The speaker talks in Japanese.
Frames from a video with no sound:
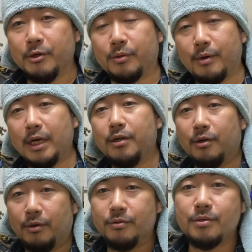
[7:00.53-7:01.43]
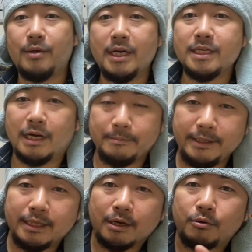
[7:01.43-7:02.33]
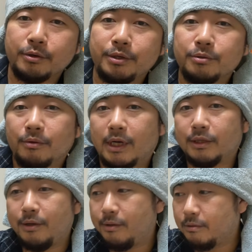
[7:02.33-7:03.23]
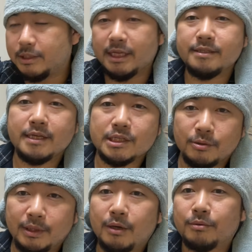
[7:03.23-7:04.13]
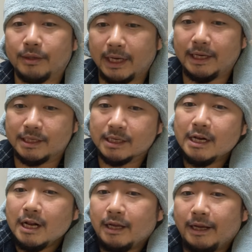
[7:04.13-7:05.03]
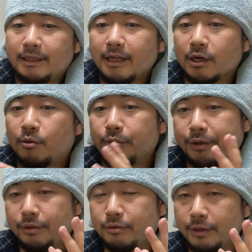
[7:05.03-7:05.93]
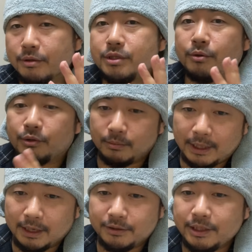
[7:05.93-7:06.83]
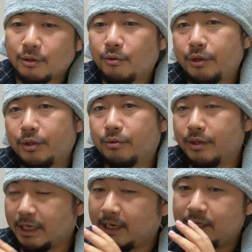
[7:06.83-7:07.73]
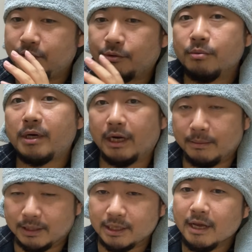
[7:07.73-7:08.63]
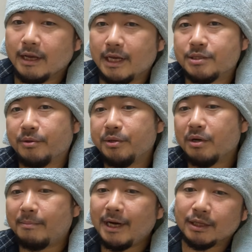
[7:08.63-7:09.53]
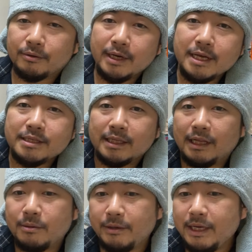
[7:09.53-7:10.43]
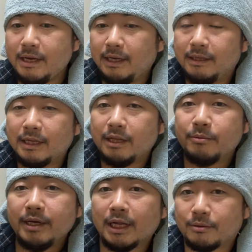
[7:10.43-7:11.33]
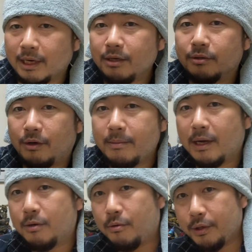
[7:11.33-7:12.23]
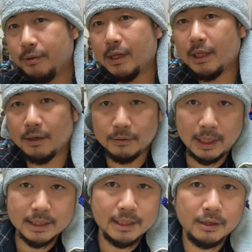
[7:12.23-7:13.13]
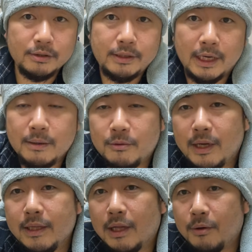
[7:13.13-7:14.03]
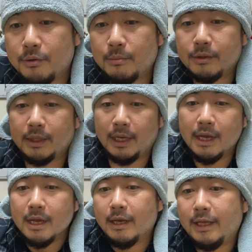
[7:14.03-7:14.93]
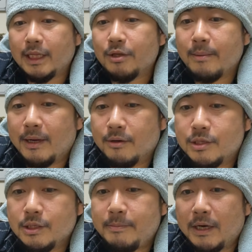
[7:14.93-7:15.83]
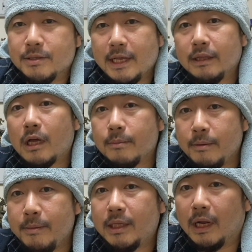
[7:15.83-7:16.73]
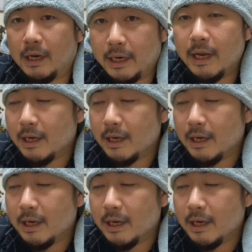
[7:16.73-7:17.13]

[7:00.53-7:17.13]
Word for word: 部のトラックのの運送会社がみんな高級鳥かというと全然そんなことないです。えー、ただ高級鳥の仕事もあるし、高級鳥じゃない仕事もあります。えー、そういう人がまあとりあえず何でもいい、何でもいいからトラック乗ればあの高級なんだろう、たくさん金もらえるんだろうと思って、えー、例えばあのスーパーのセンター便みたいなね、